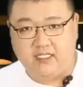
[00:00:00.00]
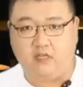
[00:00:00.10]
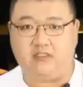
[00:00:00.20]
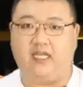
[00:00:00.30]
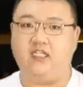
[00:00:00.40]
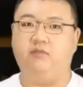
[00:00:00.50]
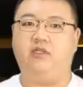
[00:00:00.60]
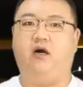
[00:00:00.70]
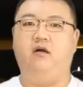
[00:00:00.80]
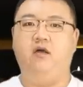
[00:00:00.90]
这叫大逆不
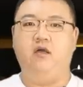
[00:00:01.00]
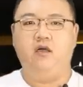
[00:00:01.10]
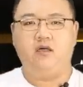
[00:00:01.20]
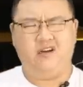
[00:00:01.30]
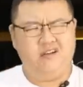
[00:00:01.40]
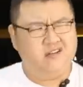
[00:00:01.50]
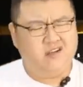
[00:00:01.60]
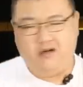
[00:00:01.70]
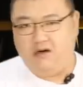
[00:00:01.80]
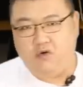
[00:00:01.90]
道，更
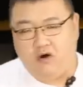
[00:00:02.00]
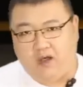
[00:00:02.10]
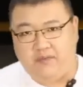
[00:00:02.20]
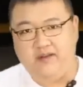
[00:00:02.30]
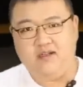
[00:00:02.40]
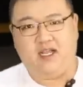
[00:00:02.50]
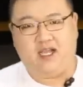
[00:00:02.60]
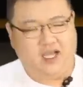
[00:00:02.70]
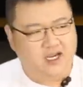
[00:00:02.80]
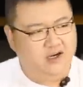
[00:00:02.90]
何况您这
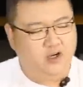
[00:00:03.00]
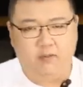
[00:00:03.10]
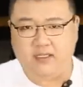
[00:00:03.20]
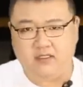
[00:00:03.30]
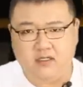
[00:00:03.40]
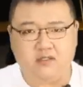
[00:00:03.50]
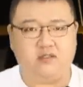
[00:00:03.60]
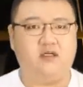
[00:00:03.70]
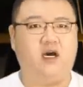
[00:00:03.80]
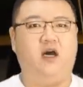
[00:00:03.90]
还让老百姓
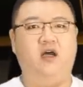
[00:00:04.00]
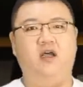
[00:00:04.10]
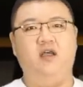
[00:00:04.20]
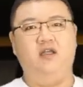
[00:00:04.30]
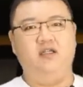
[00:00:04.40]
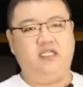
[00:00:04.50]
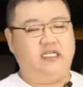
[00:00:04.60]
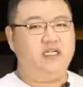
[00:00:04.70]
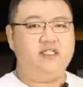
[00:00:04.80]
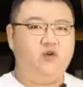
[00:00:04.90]
知道，
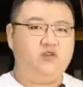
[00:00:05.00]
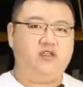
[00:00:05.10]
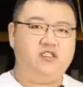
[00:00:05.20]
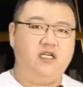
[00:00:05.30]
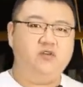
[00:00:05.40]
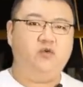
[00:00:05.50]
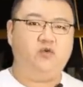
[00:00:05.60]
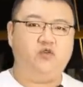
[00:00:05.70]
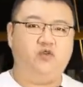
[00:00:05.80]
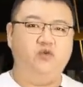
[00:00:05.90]
你这就是煽
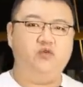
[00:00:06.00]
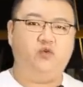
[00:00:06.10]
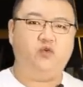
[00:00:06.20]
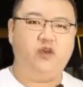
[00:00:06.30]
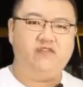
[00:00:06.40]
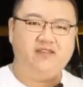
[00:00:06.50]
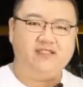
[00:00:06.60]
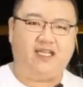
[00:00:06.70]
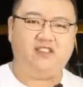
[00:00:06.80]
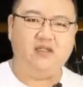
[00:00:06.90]
动群众推
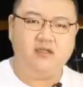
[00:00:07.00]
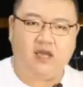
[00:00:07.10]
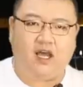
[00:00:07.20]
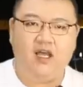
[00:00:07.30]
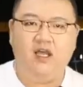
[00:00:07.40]
翻大清啊！